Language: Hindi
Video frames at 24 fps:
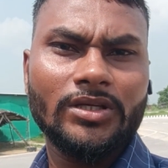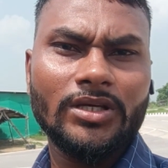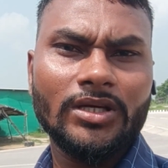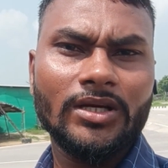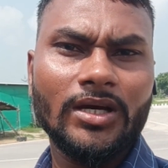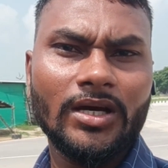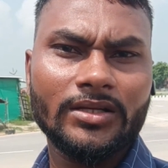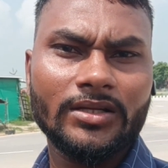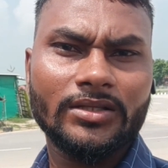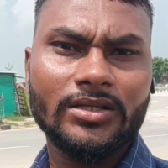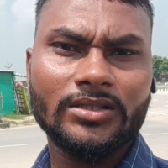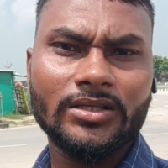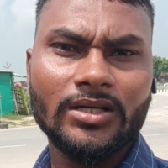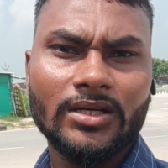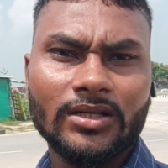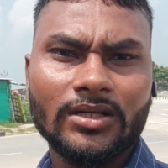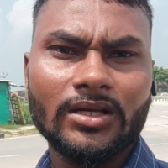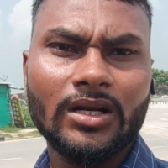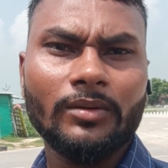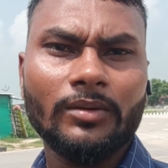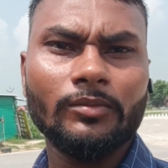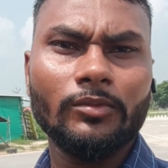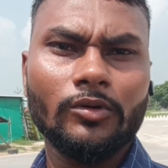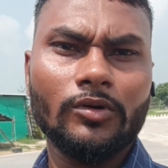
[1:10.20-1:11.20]
देखिए घर से
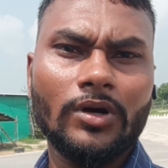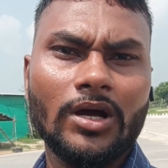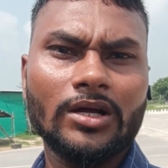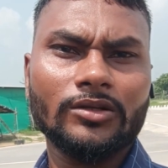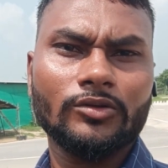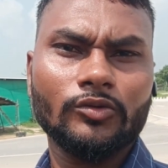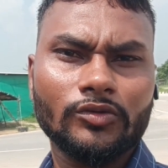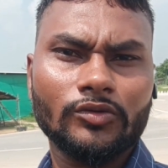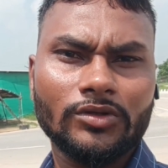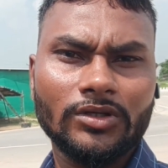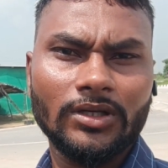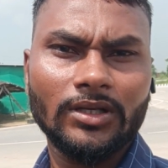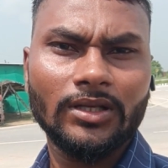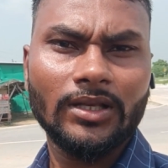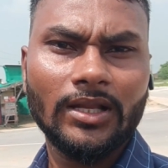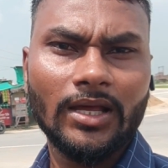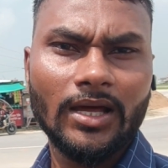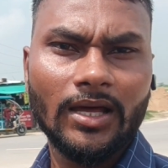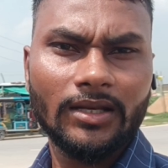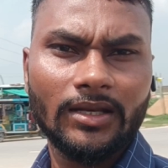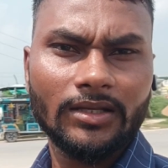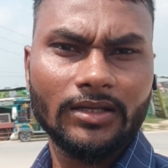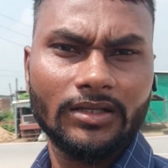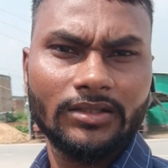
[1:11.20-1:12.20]
चलकर हम लोग आ चुके हैं
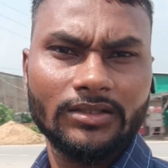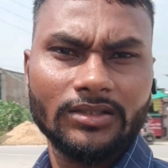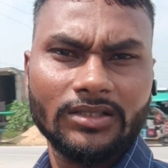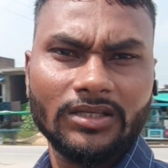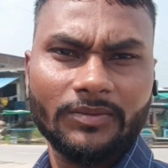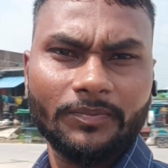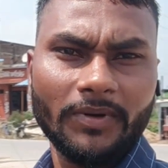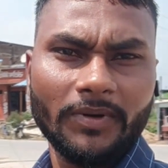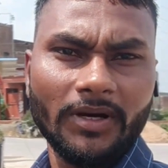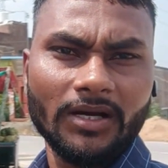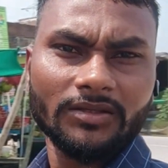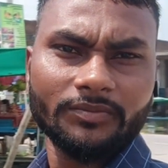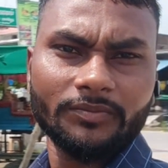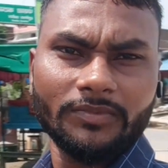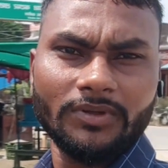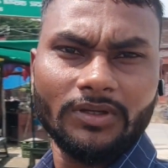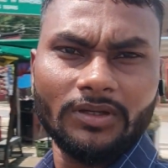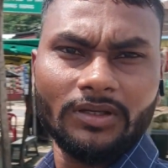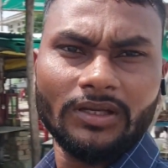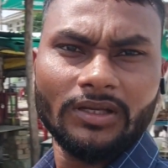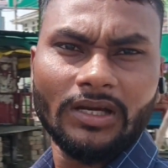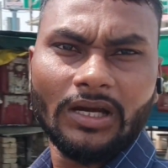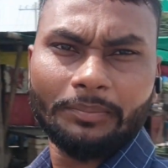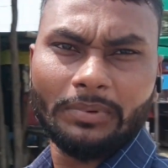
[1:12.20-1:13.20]
लालगंज के पास में
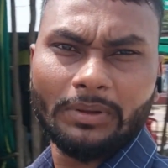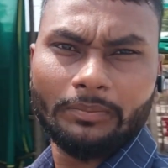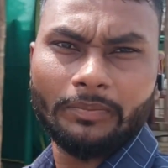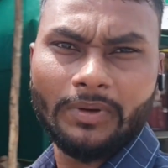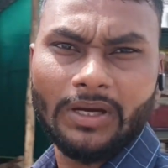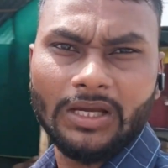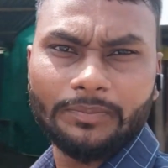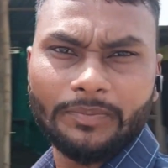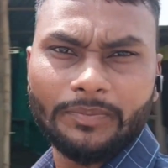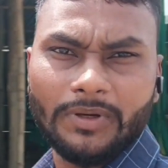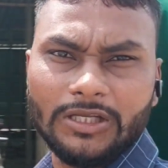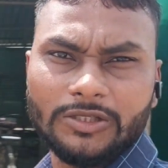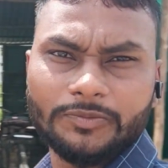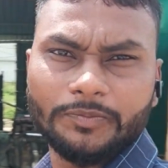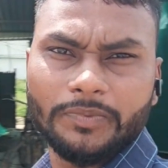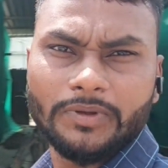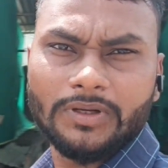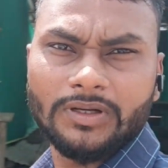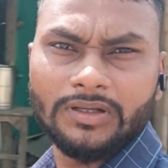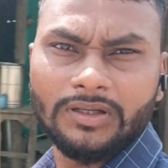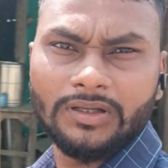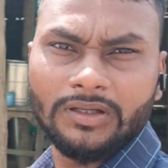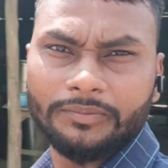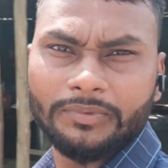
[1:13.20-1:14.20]
यहाँ पे बाईपास
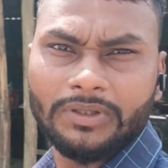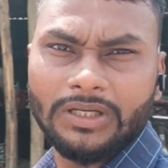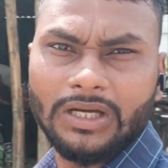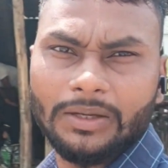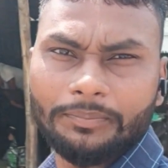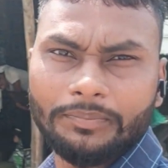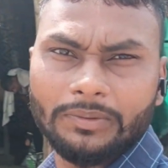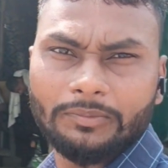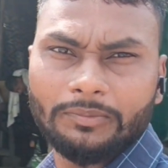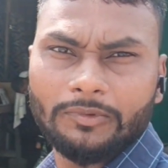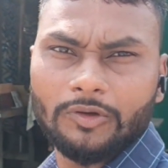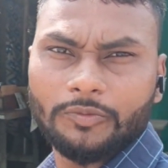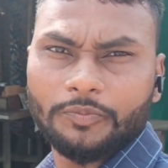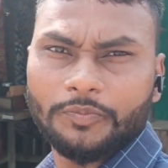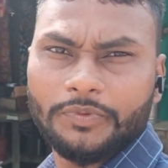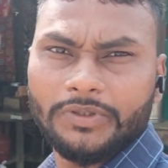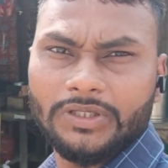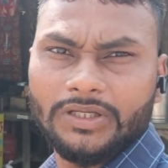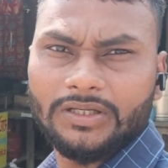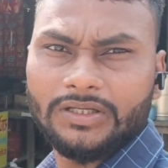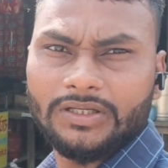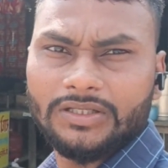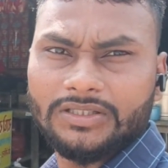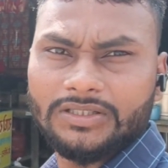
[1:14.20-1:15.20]
पर है यहाँ पे हम लोग
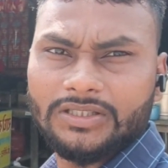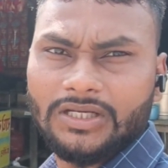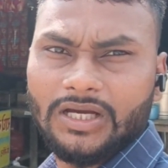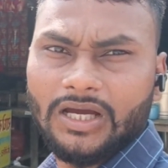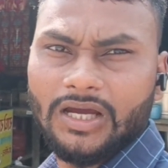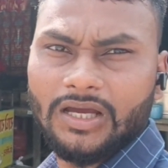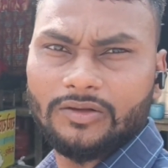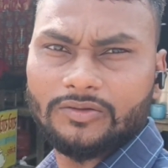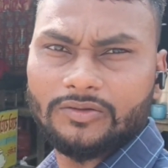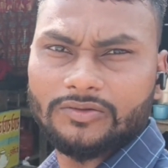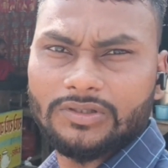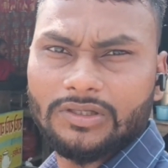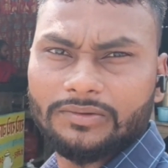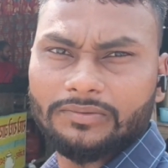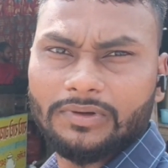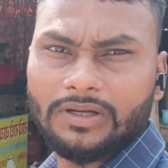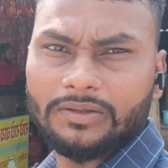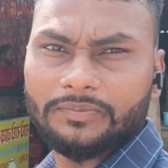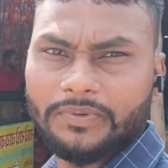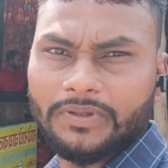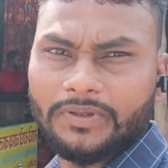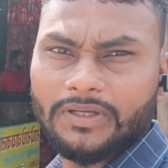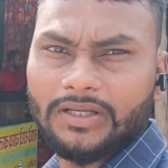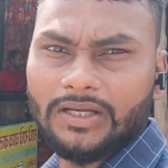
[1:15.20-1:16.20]
पीएंगे चाय उसके
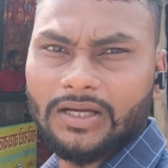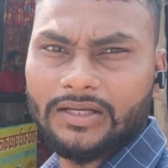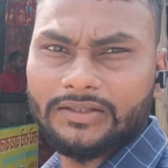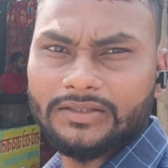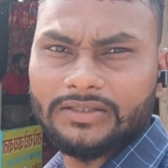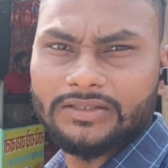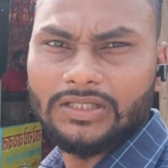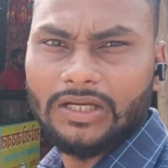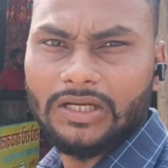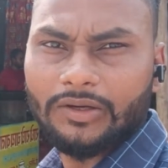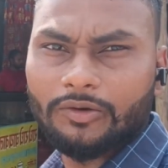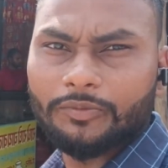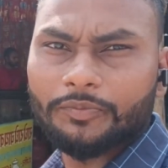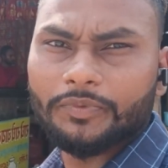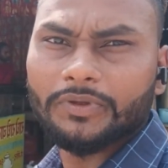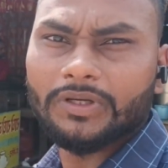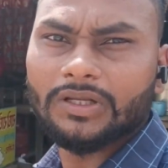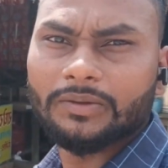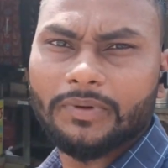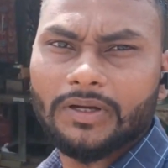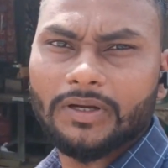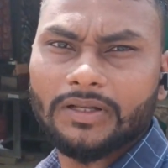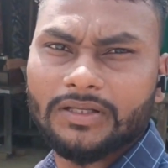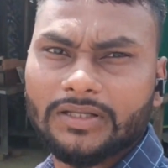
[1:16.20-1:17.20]
बाद फिर यहाँ से चाय
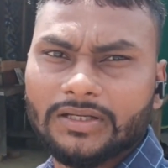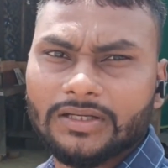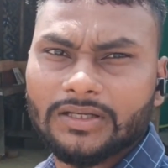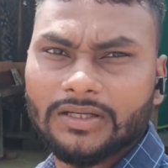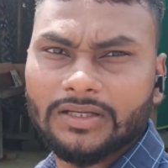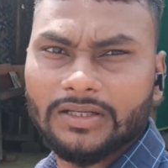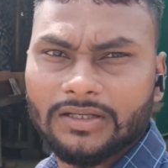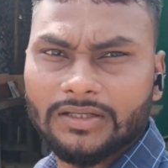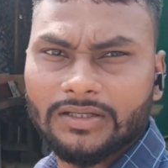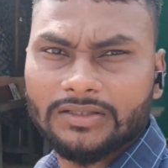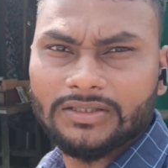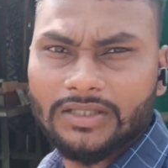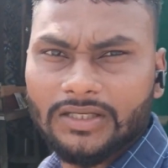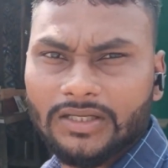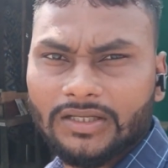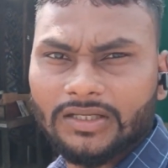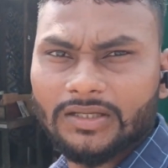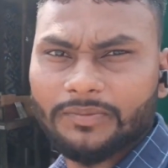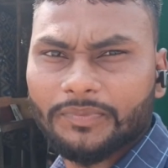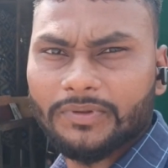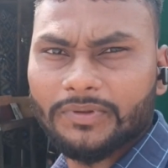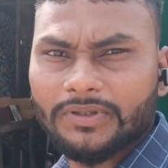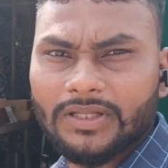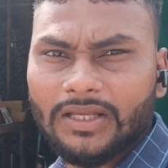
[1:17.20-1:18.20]
पीने के बाद निकलेंगे
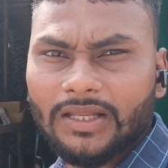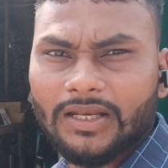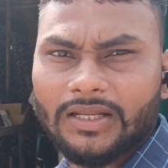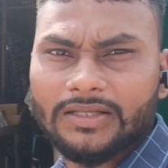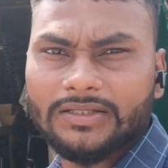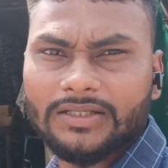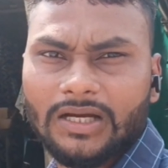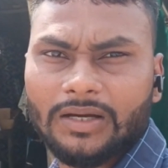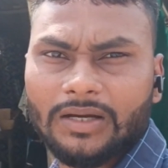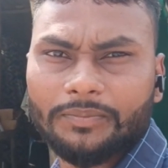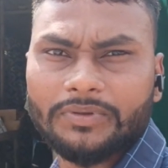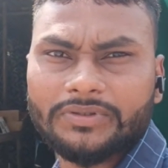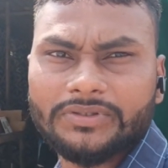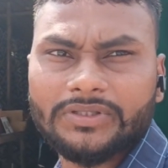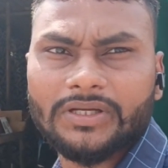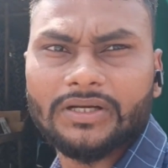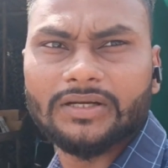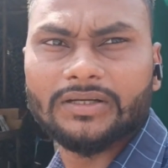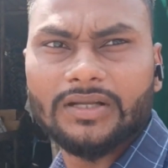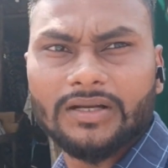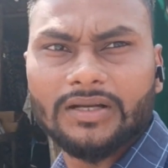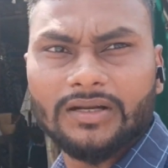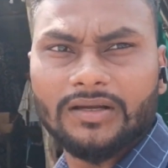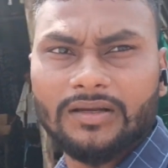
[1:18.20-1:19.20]
चलेंगे विद्यालय जहाँ पे
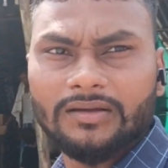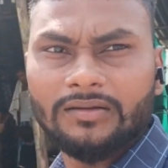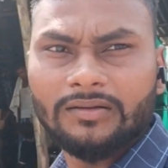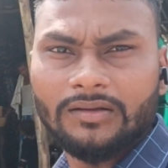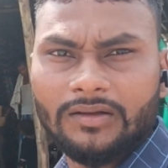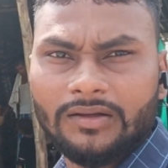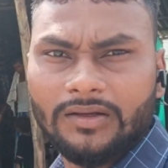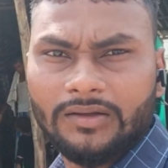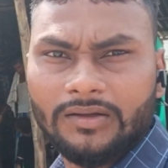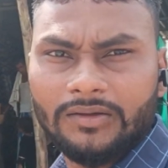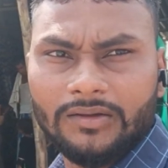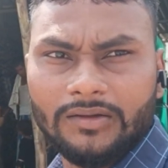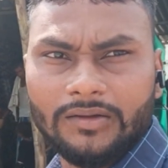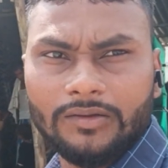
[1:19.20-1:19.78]
सेंटर है